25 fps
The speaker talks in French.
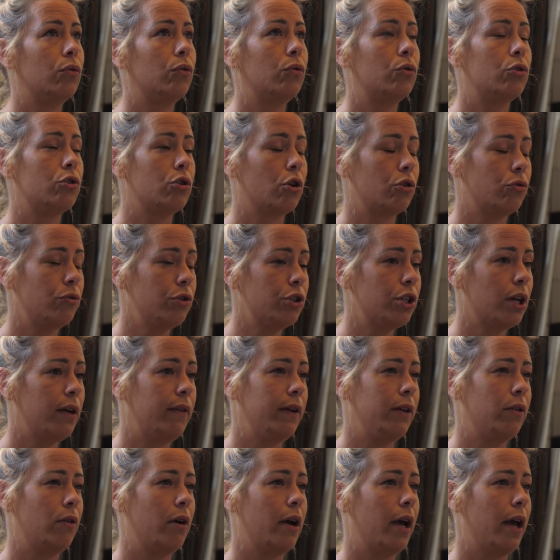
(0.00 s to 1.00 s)
Aujourd'hui, je
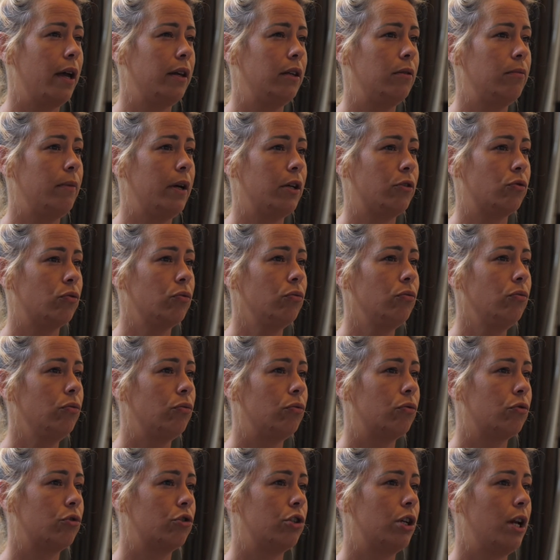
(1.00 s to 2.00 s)
travaille en réanimation,
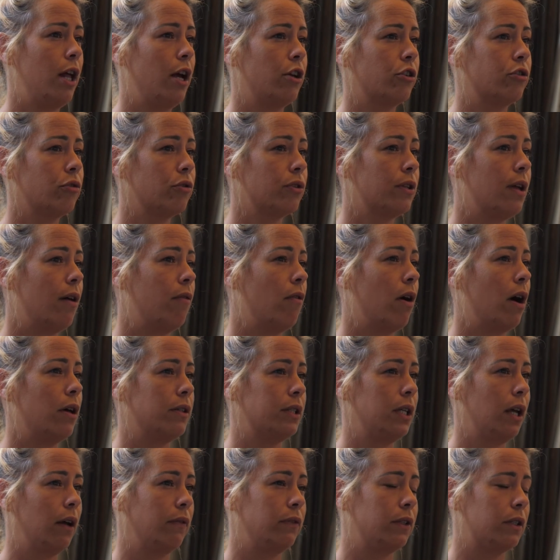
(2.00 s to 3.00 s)
donc j'ai la chance d'avoir
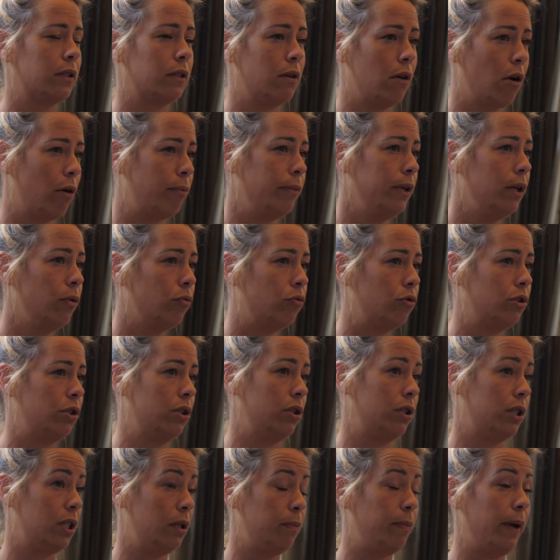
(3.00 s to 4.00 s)
un service normé où
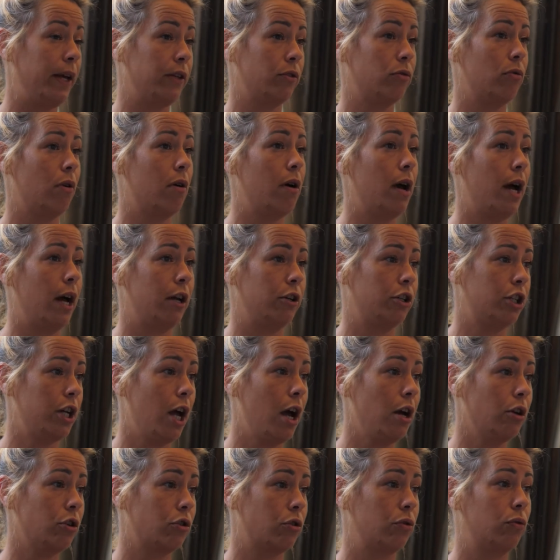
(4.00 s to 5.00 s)
j'ai six patients à
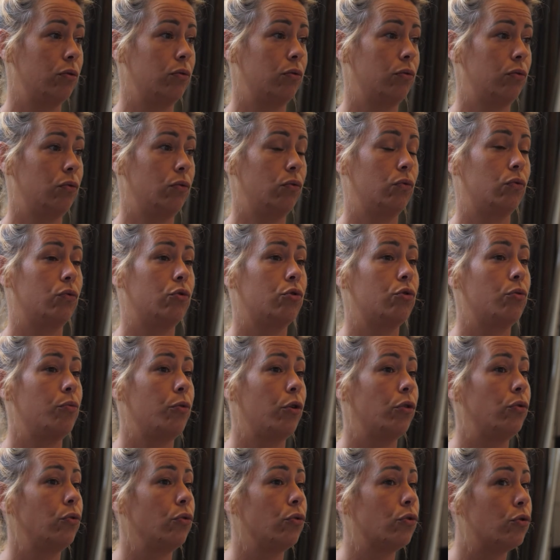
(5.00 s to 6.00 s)
charge. je
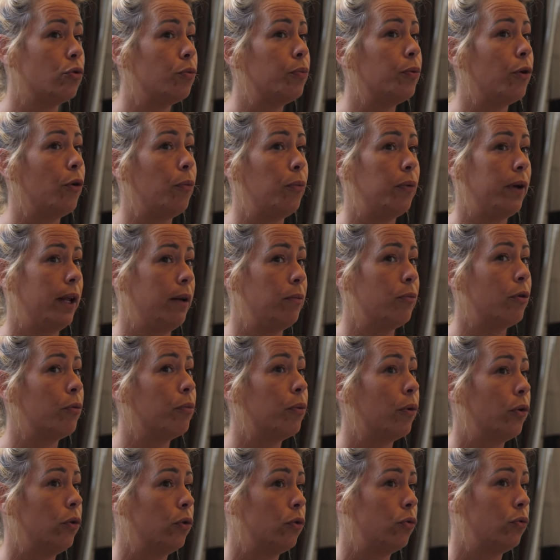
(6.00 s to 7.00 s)
m'en occupe
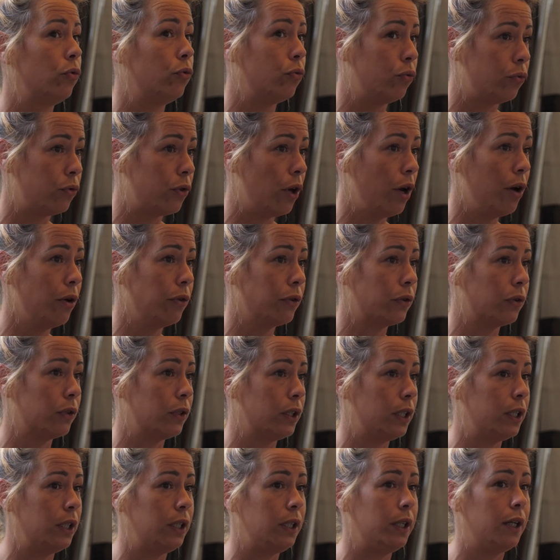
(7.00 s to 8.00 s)
pleinement pendant 12 heures,
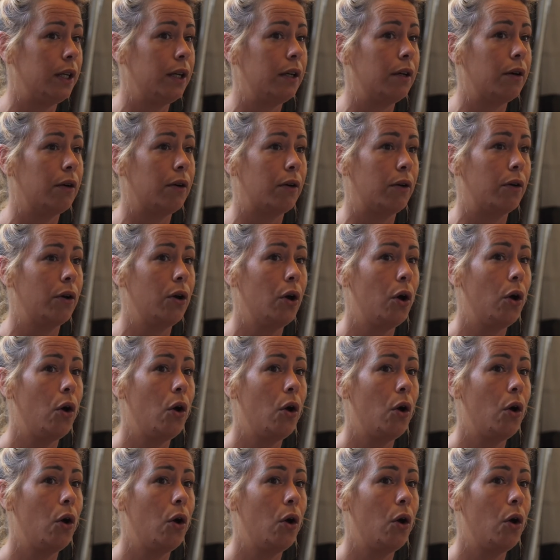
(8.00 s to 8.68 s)
ce qui est euh,